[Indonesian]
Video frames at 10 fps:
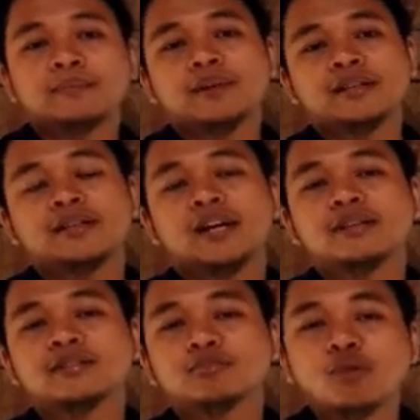
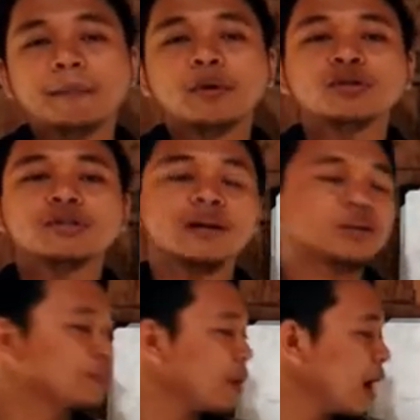pastikan semua pengurus hima
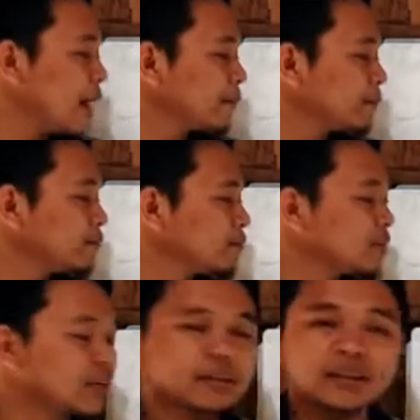itu paham
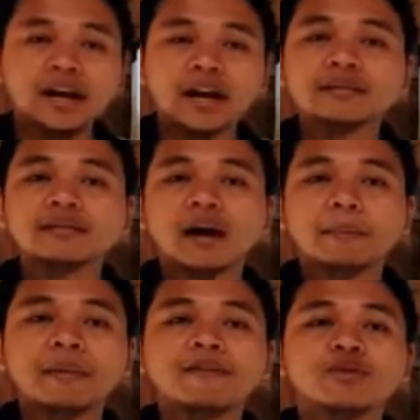dan ingat
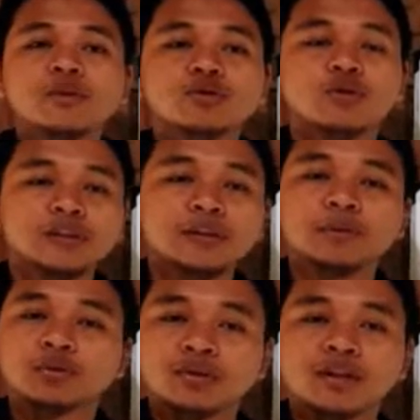apa filosofi
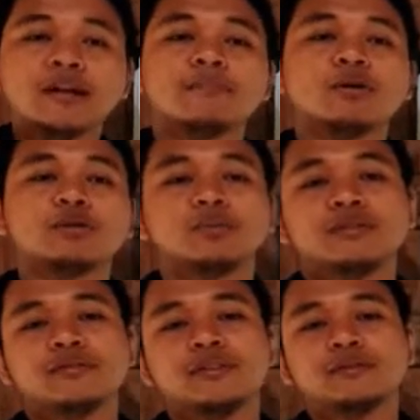dibentuknya hima
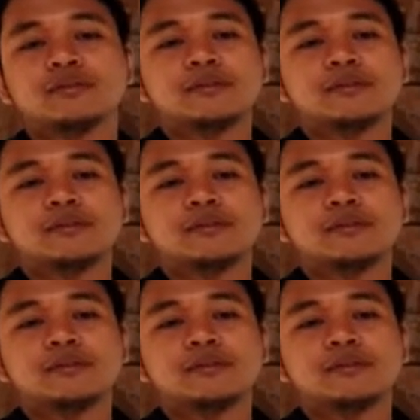otomotif itu